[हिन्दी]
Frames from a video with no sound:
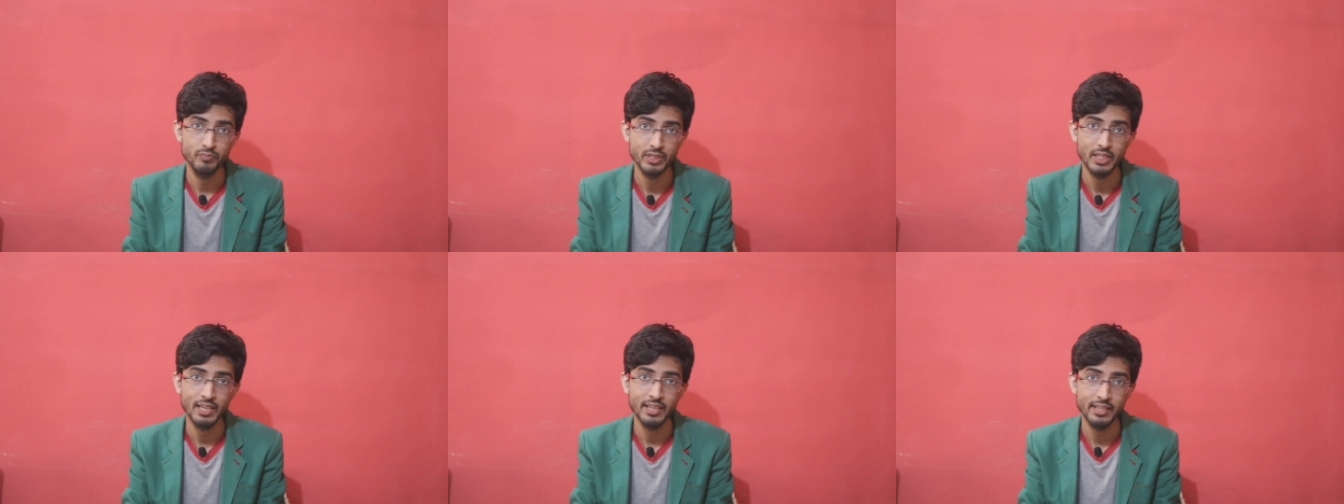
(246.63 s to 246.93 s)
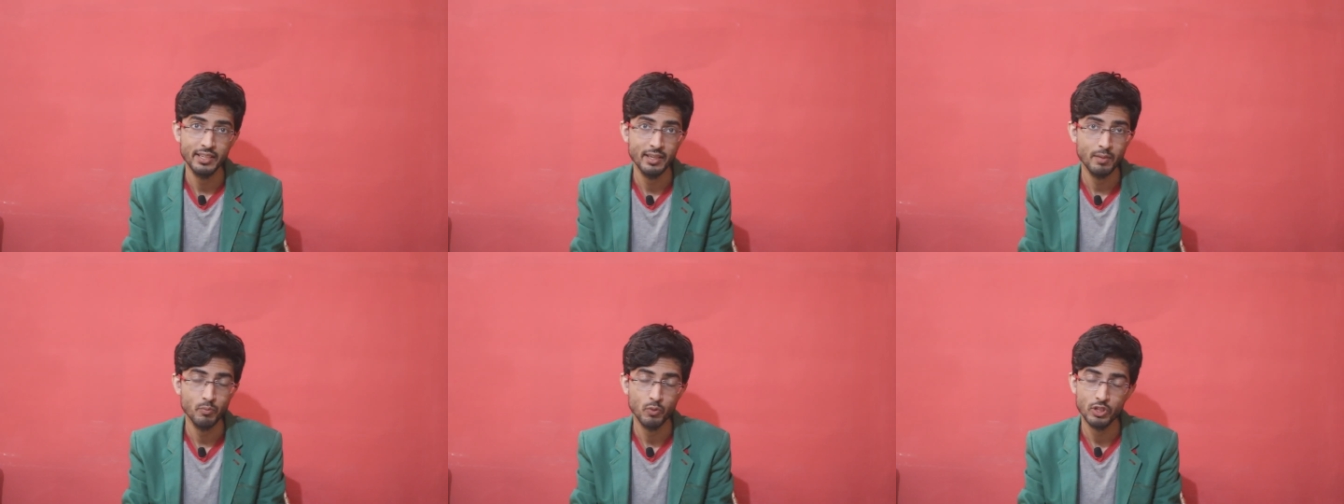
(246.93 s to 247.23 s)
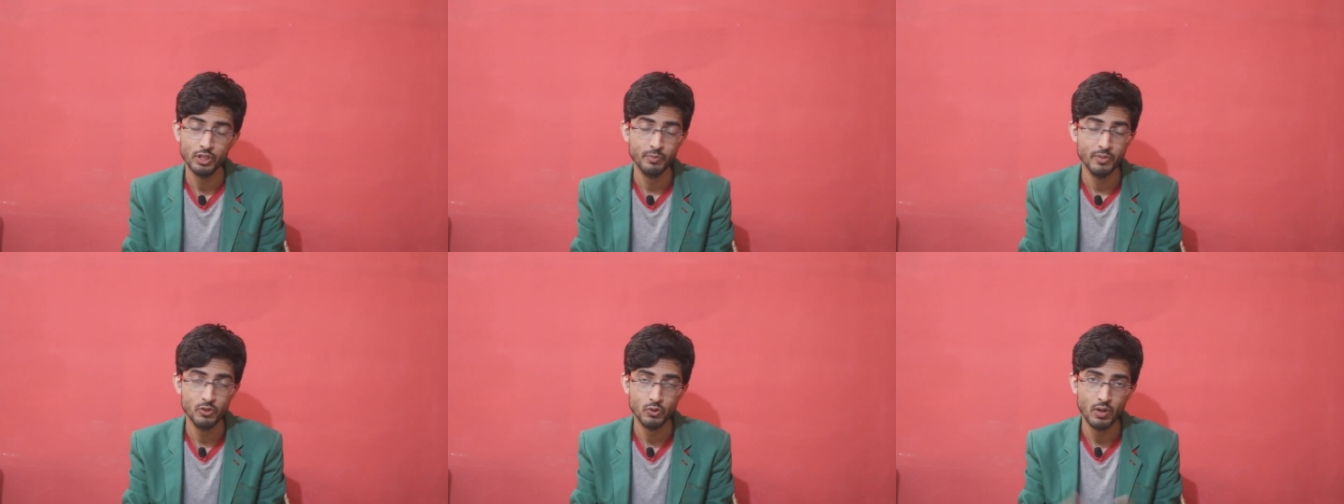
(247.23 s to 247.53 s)
चली गई है
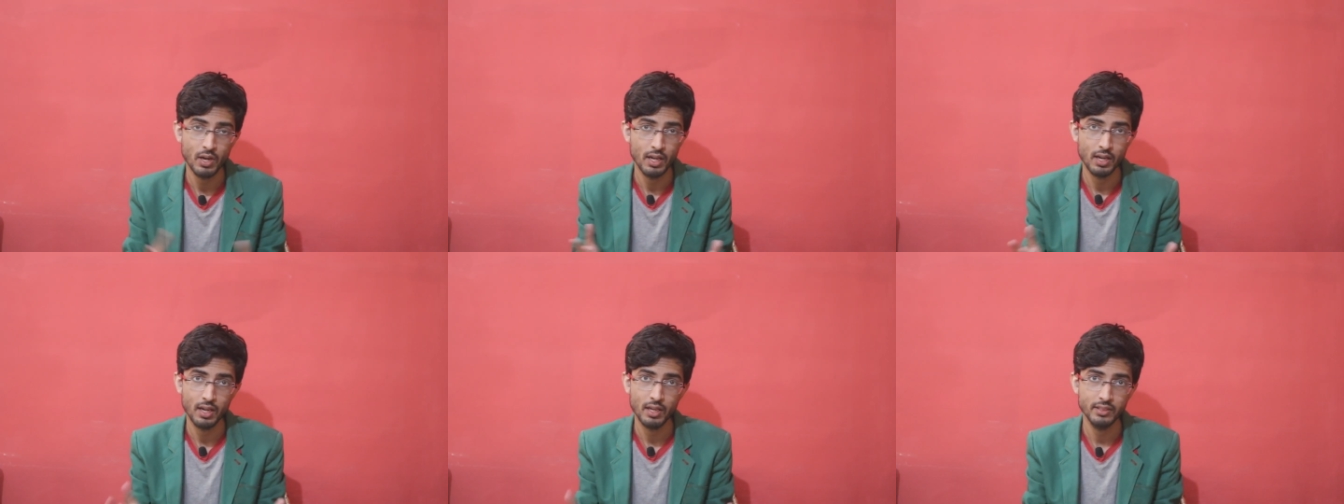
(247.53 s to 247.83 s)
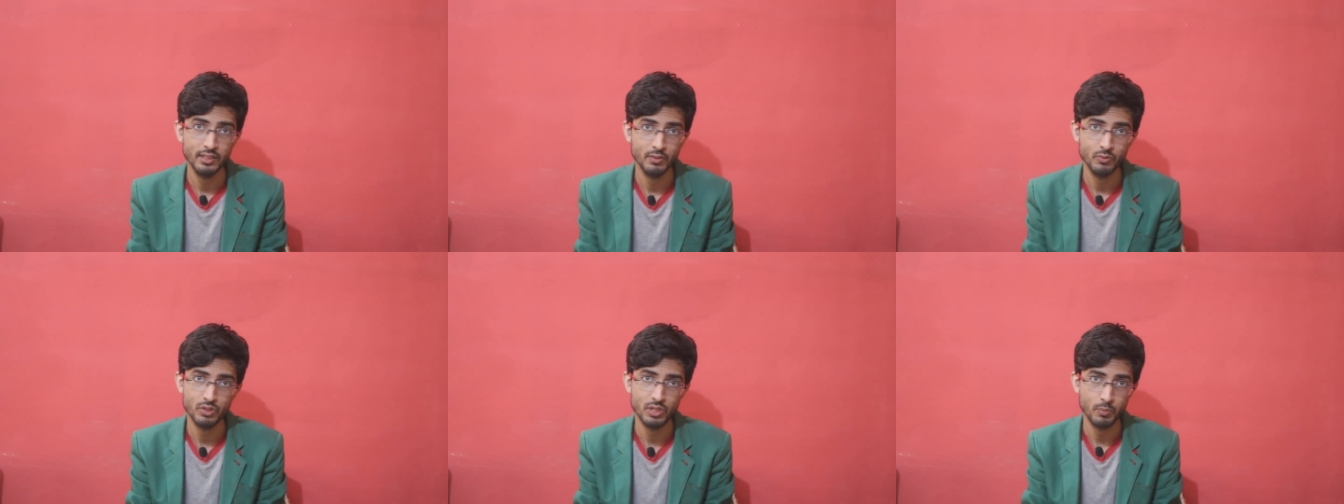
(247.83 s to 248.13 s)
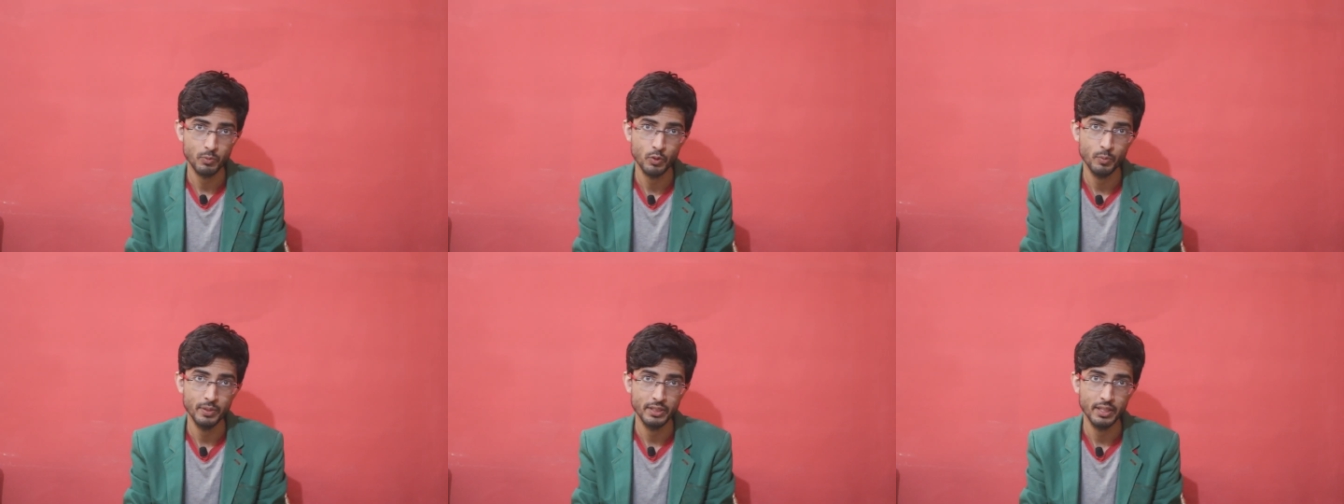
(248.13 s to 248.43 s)
मुल्क में जो हालात हैं वो
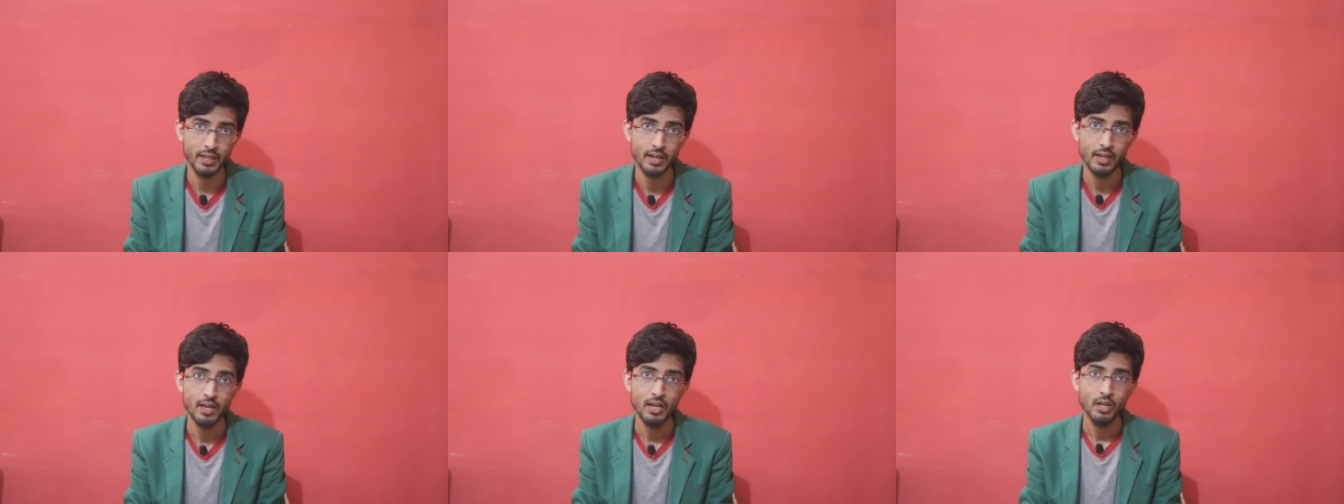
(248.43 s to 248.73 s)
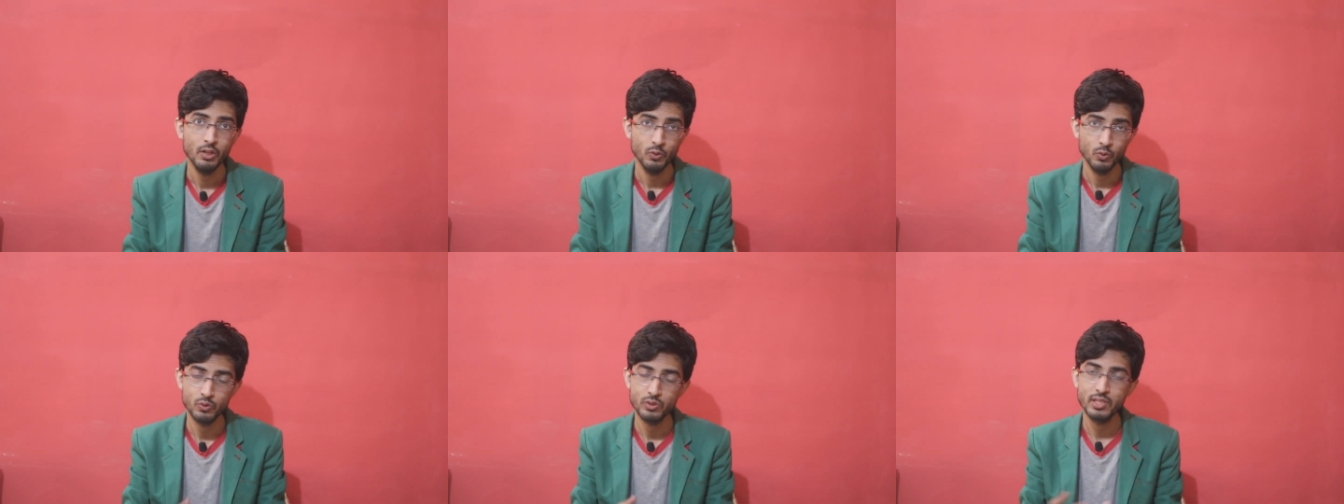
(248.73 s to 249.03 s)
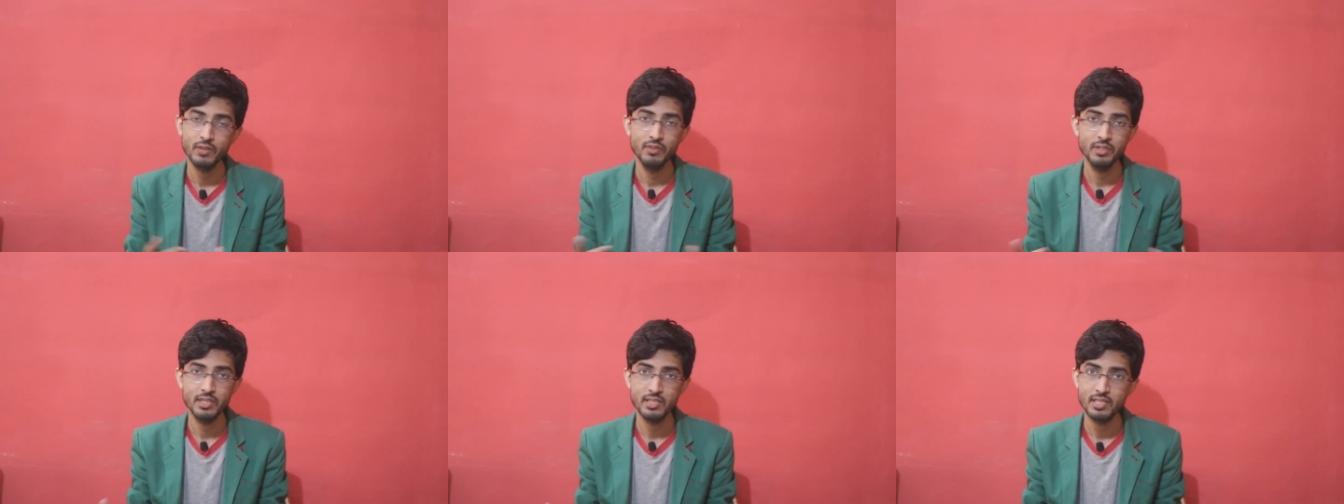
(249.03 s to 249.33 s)
सबको पता है तो
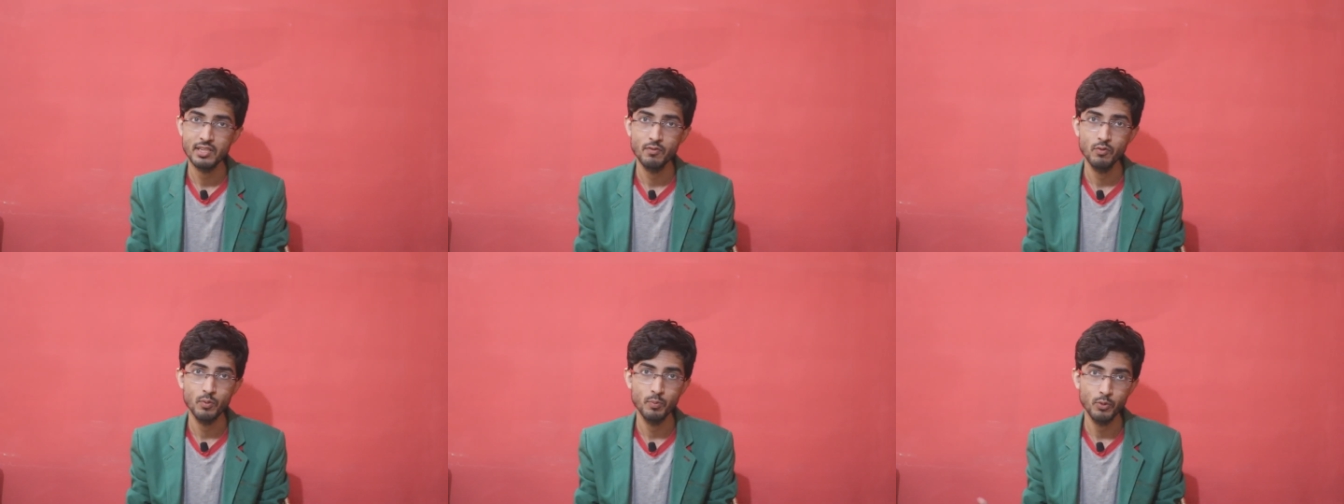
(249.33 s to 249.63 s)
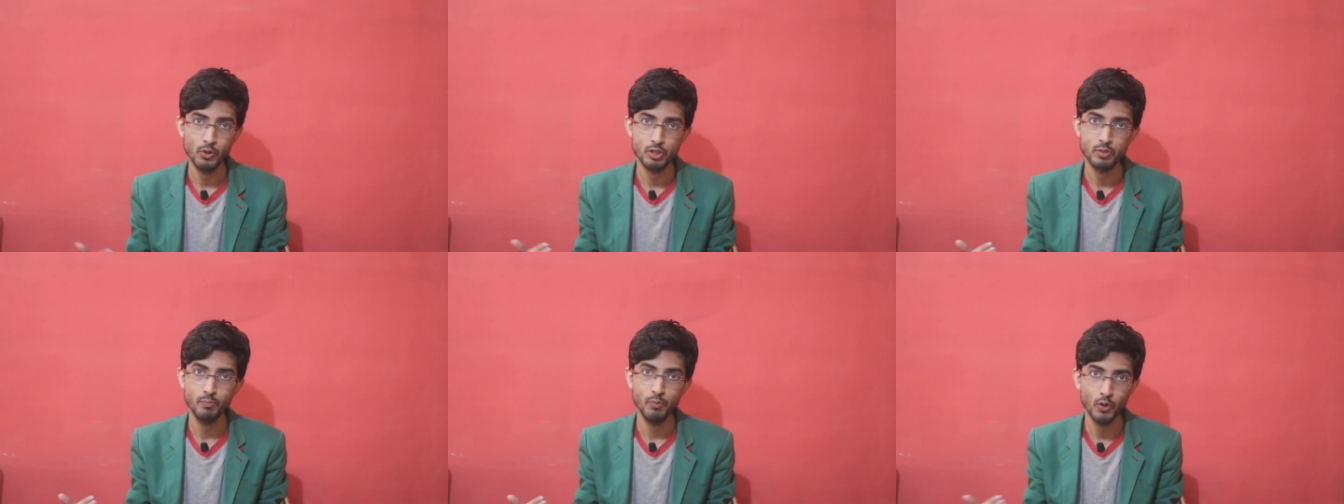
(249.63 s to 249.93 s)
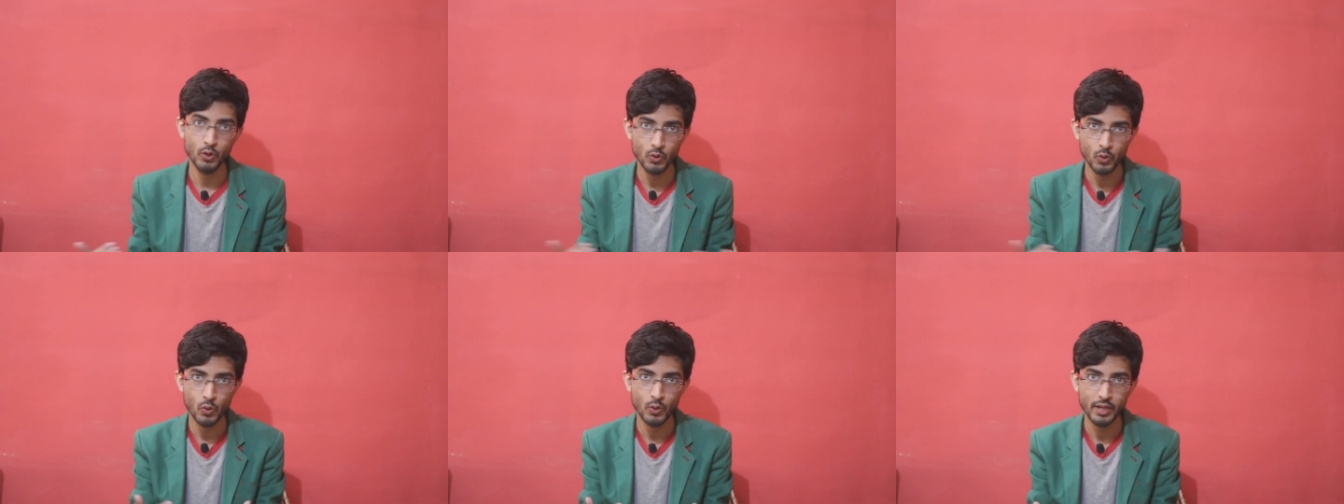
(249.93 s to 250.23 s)
उसकी वजह से वो
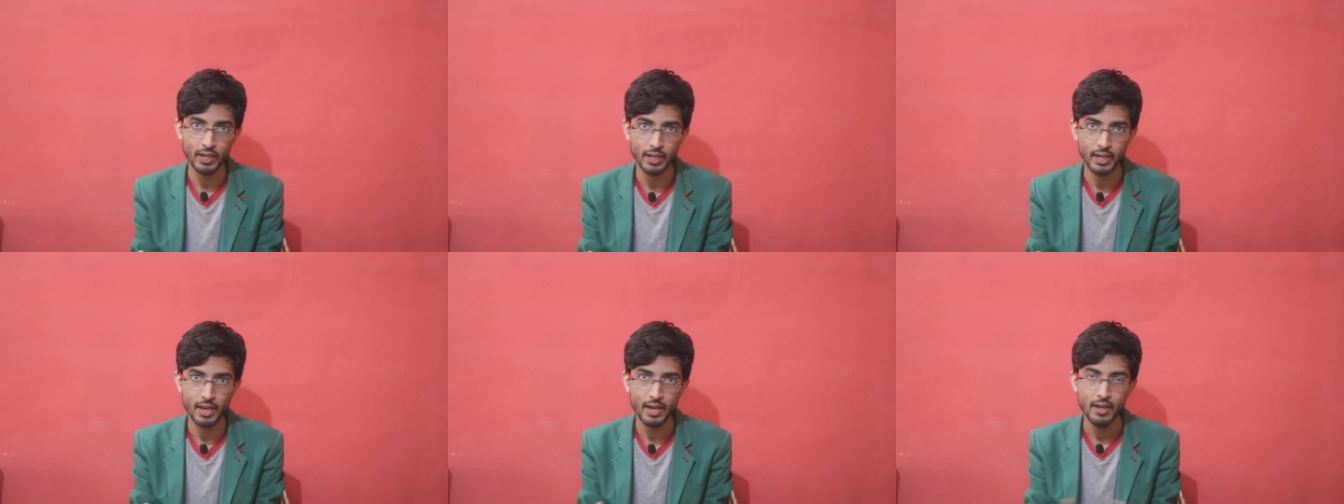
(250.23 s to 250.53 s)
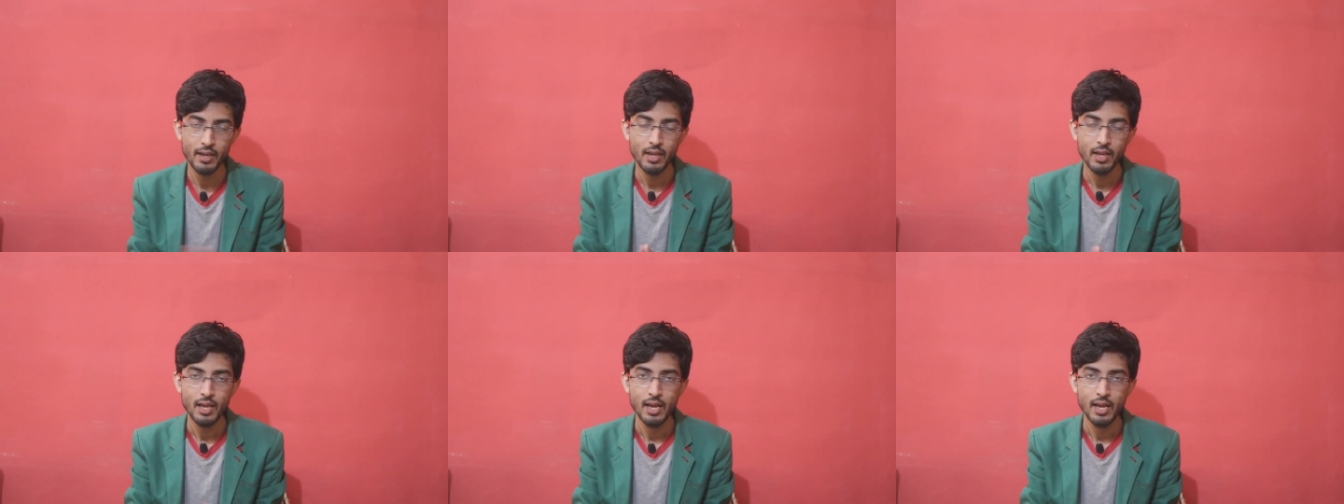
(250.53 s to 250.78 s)
पोस्टपोन हो गई है